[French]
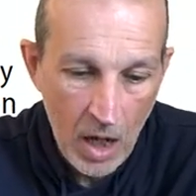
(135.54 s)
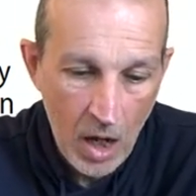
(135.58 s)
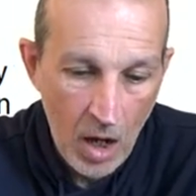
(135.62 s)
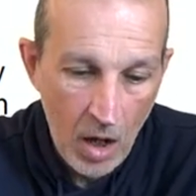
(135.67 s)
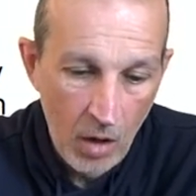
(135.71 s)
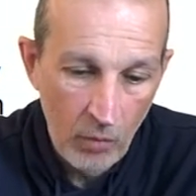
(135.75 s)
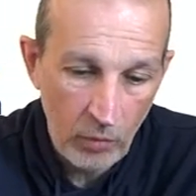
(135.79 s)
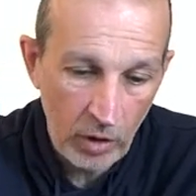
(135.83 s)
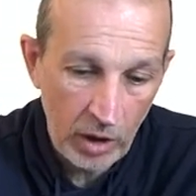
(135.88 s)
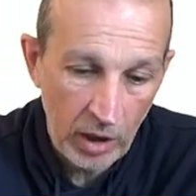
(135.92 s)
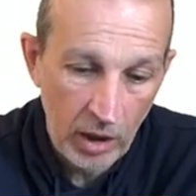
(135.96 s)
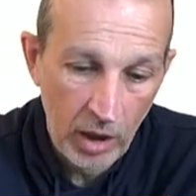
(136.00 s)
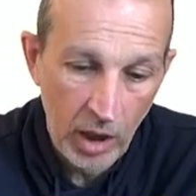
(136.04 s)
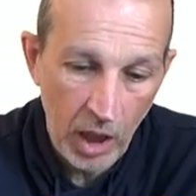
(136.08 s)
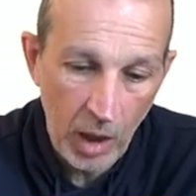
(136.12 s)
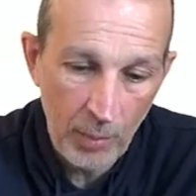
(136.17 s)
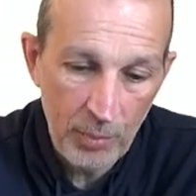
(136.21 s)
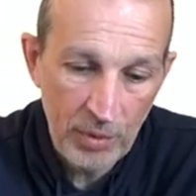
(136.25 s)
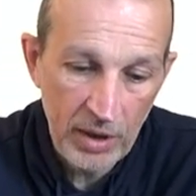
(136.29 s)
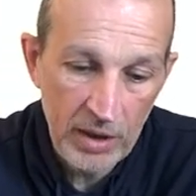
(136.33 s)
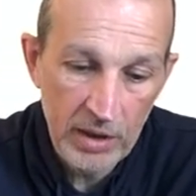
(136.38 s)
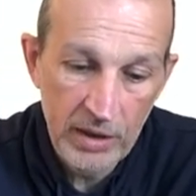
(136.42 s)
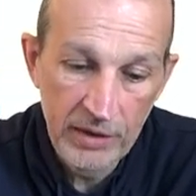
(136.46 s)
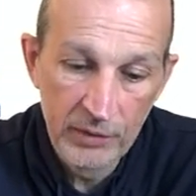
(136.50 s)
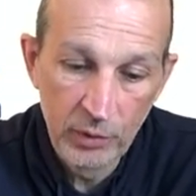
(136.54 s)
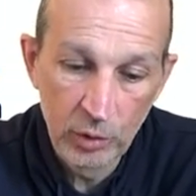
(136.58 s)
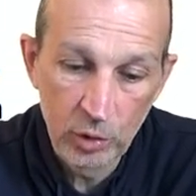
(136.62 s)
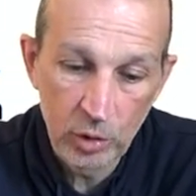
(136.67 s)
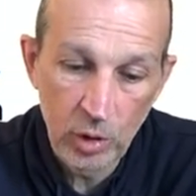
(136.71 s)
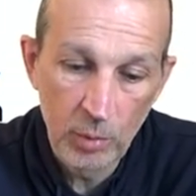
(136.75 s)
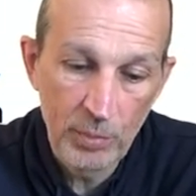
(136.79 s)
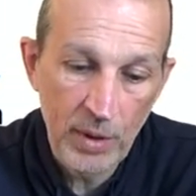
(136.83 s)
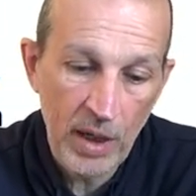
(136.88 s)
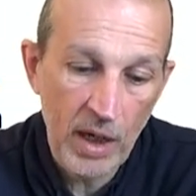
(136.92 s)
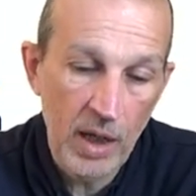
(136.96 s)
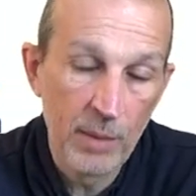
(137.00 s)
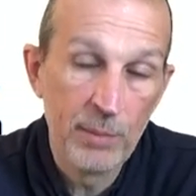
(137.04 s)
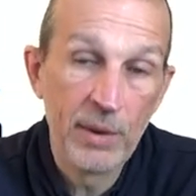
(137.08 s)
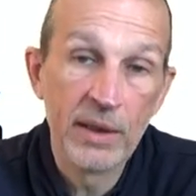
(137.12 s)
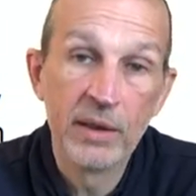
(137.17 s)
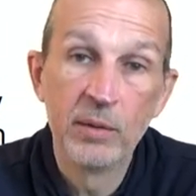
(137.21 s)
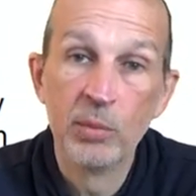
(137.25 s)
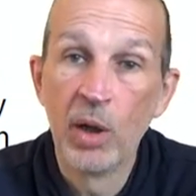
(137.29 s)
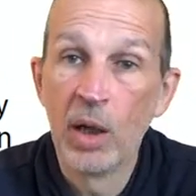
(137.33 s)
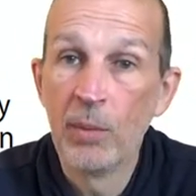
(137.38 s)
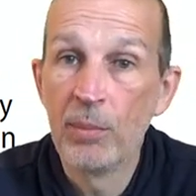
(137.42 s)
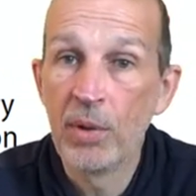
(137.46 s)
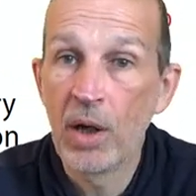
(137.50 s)
Voilà. Après, les autres paramètres,
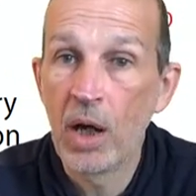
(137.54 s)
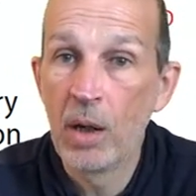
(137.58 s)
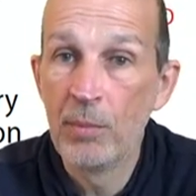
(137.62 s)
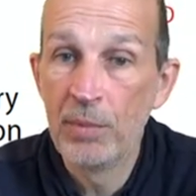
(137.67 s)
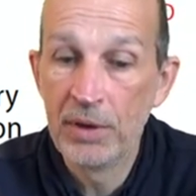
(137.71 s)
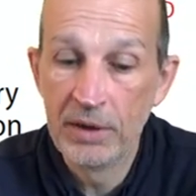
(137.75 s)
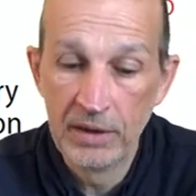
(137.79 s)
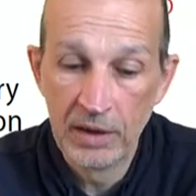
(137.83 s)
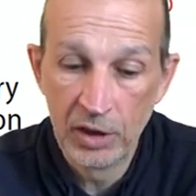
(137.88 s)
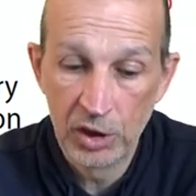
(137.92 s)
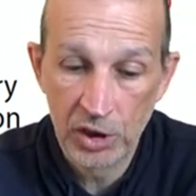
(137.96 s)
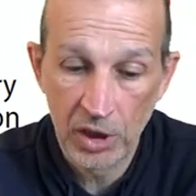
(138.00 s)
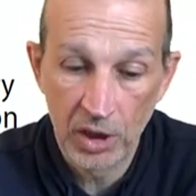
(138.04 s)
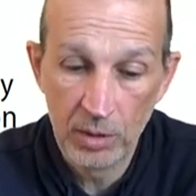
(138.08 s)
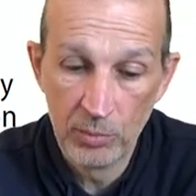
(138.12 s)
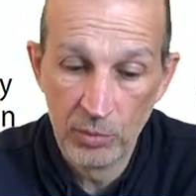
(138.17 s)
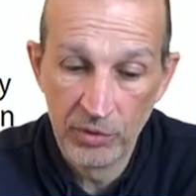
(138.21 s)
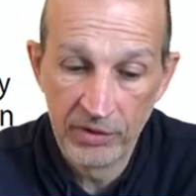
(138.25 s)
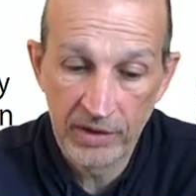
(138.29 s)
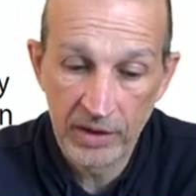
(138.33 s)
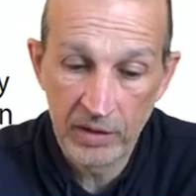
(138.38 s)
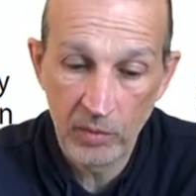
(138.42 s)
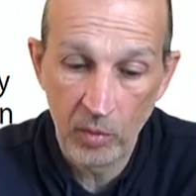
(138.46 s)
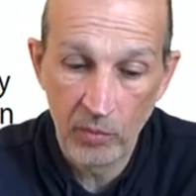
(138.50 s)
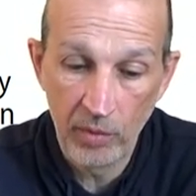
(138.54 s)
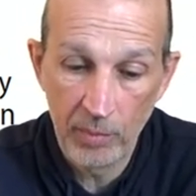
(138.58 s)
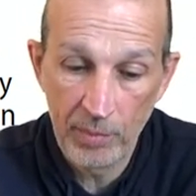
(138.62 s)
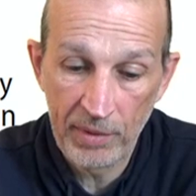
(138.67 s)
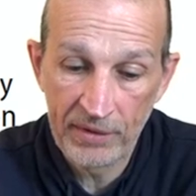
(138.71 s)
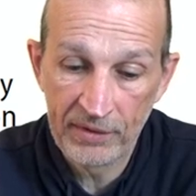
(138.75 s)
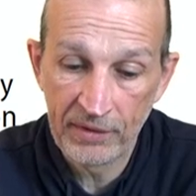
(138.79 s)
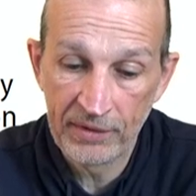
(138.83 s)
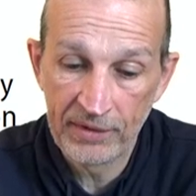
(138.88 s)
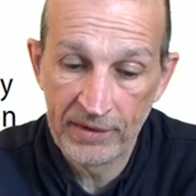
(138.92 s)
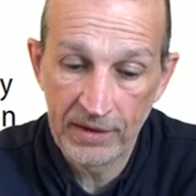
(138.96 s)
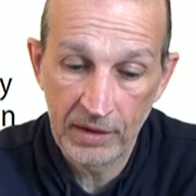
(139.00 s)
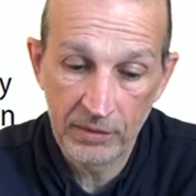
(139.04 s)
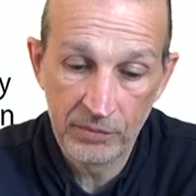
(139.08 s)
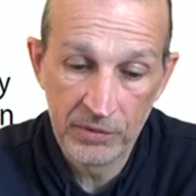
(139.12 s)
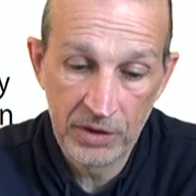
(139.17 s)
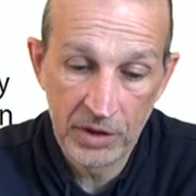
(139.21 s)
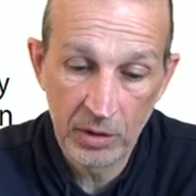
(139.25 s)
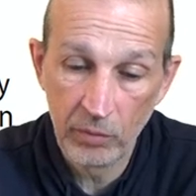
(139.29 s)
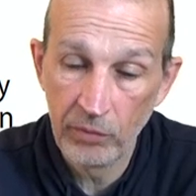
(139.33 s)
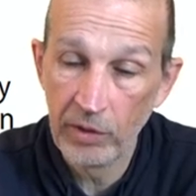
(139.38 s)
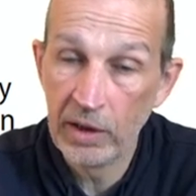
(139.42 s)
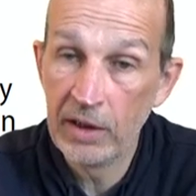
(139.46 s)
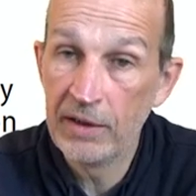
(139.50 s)
ben, un paramètre d'échelle, mais ça, on ne va pas s'en
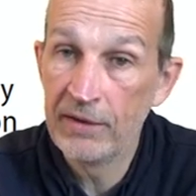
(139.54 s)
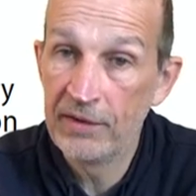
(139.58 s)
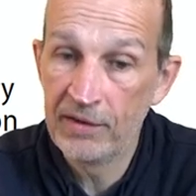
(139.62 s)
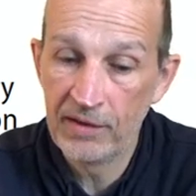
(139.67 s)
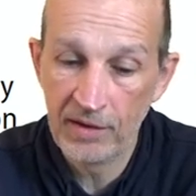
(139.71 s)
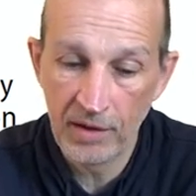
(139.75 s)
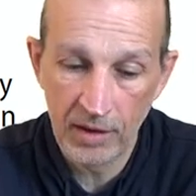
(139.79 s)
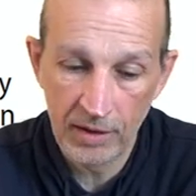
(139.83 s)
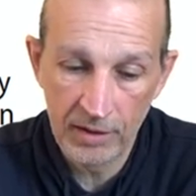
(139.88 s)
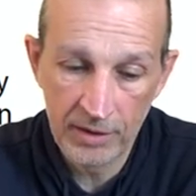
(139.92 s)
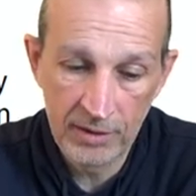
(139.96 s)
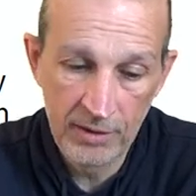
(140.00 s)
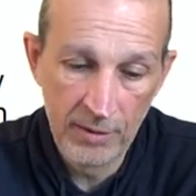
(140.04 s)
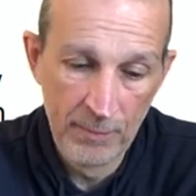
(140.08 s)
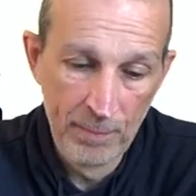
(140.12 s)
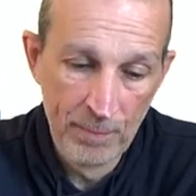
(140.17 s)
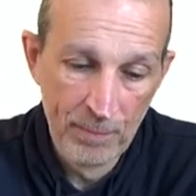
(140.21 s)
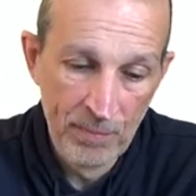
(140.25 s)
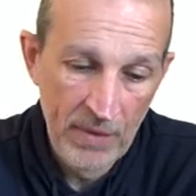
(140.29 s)
servir, on va le laisser à 1.